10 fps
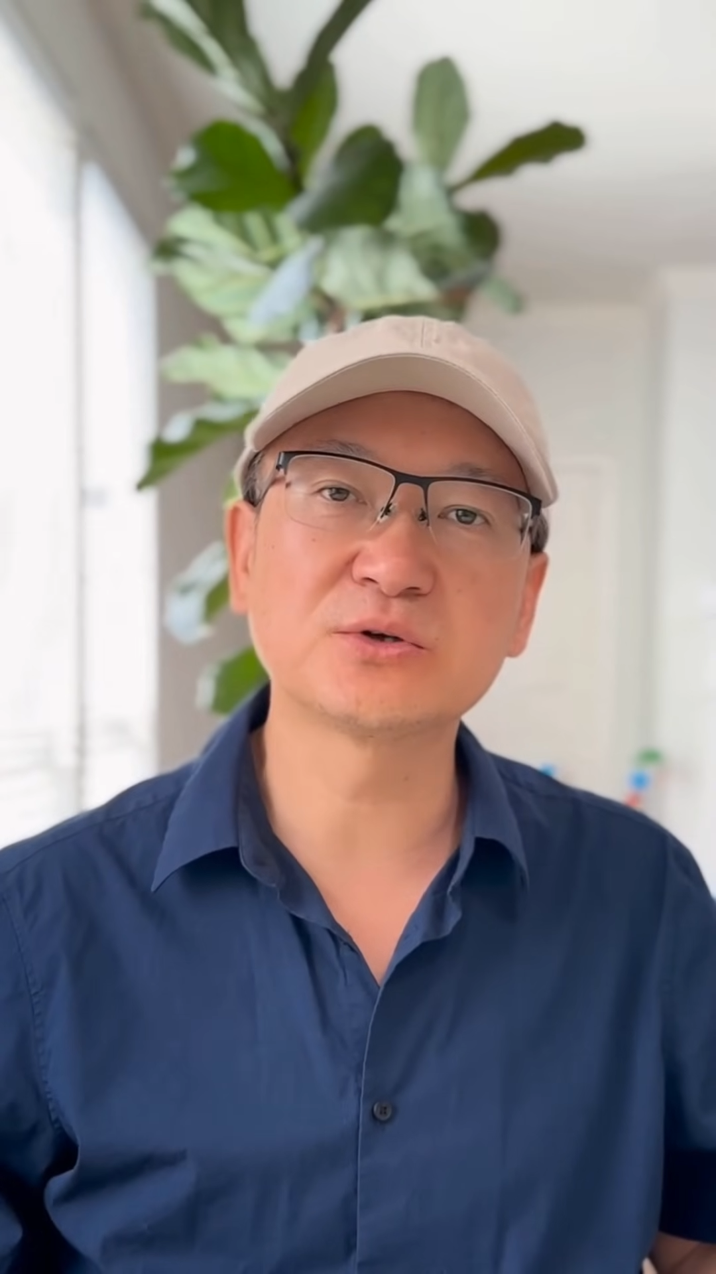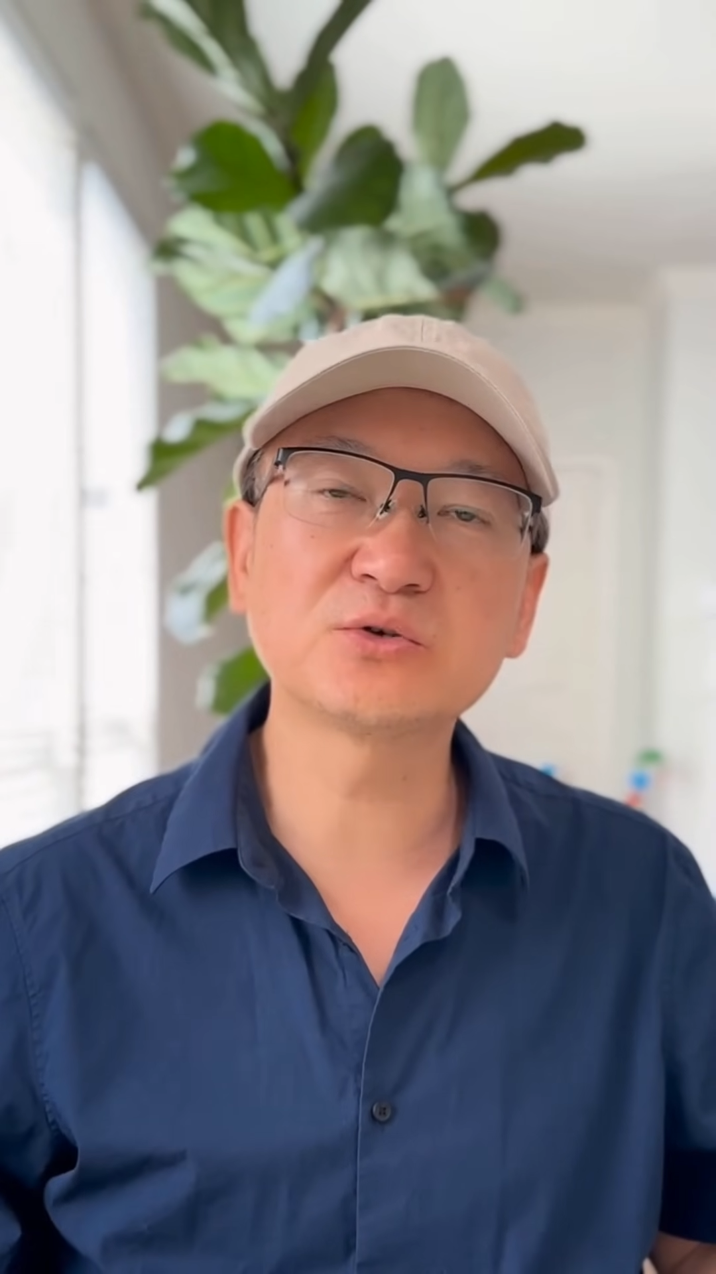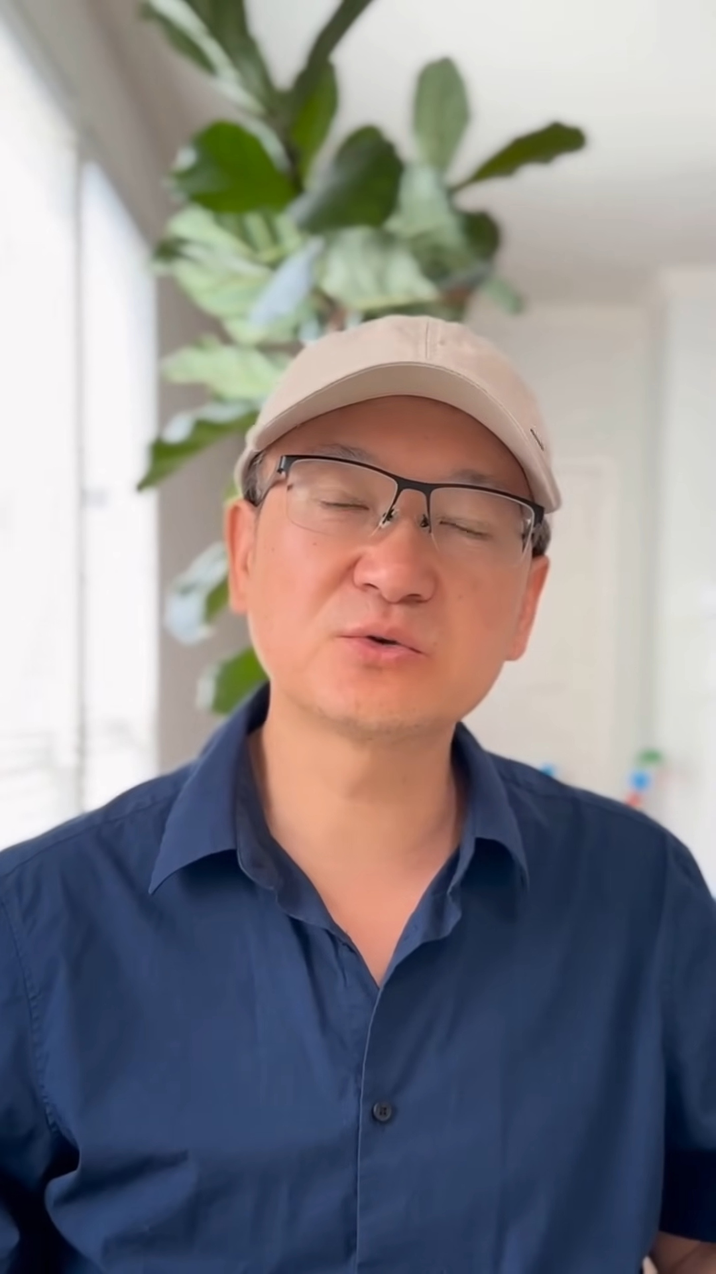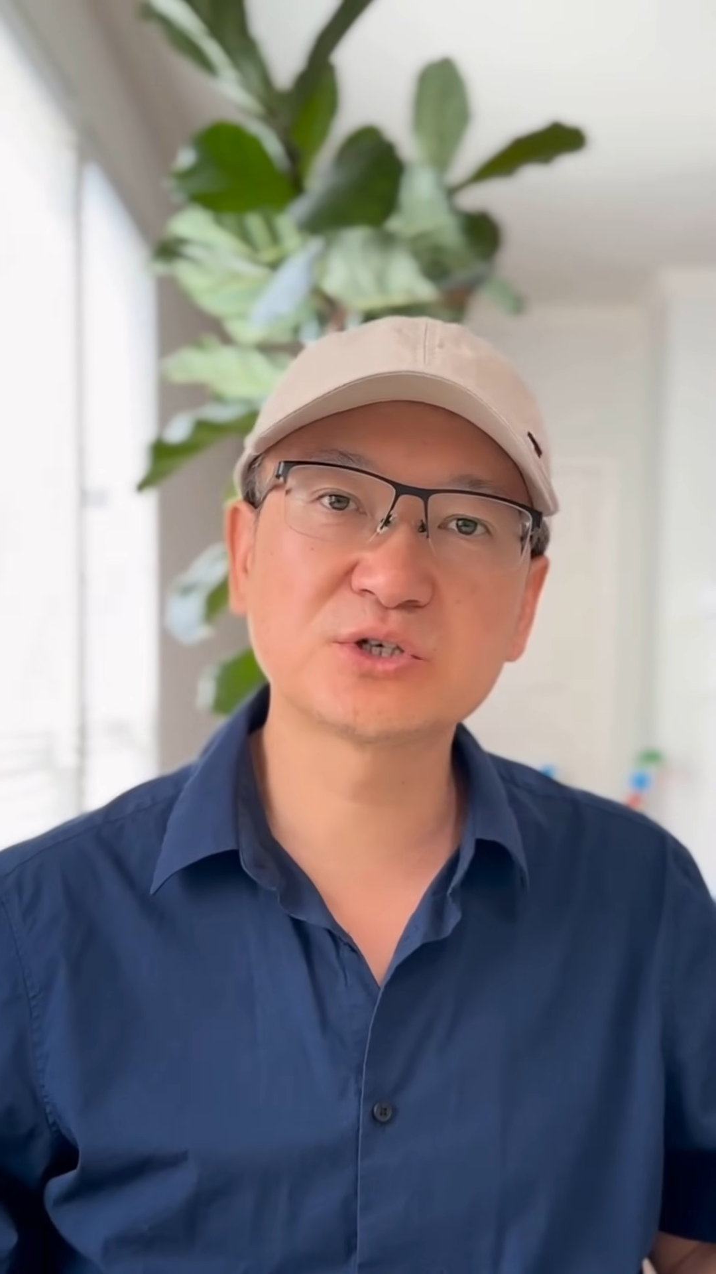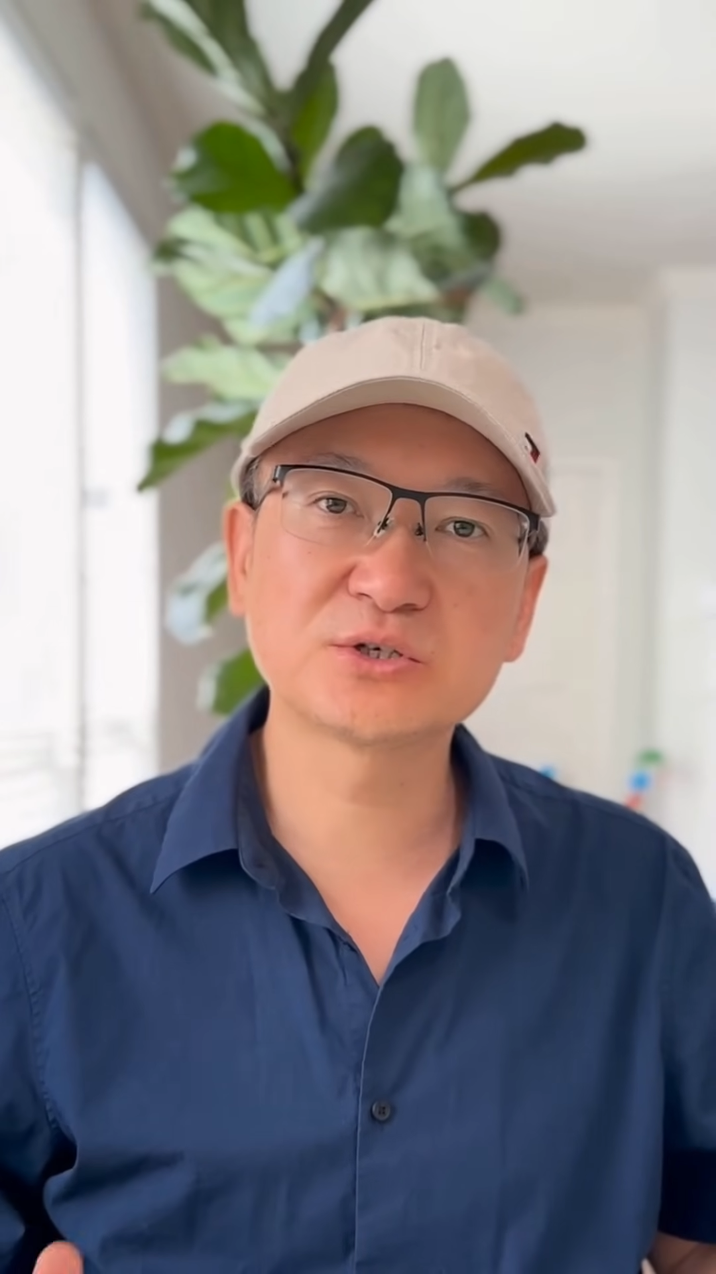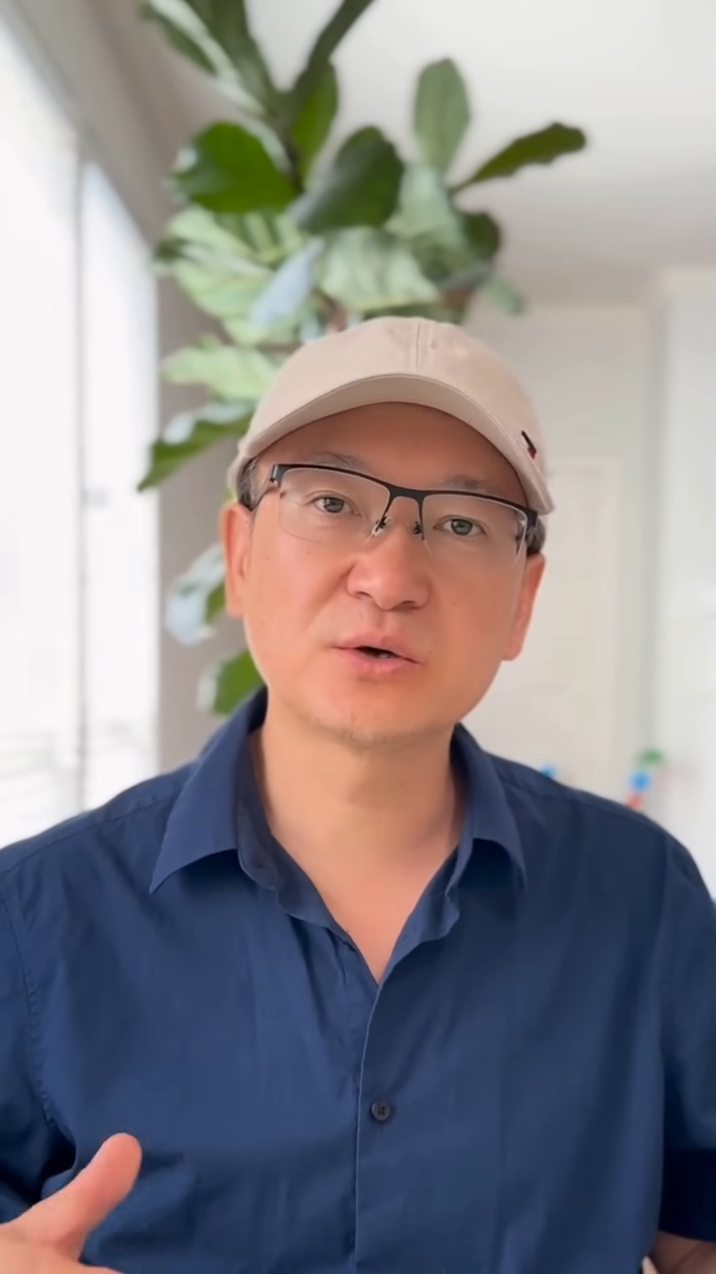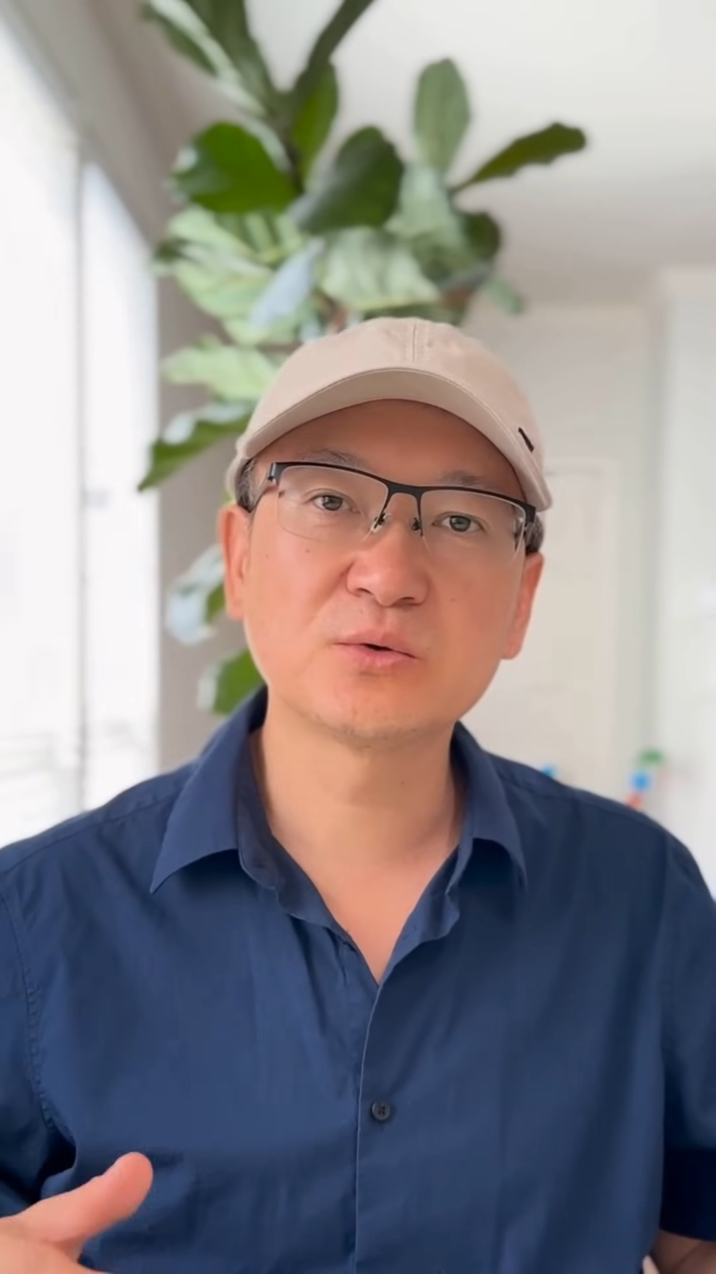素食者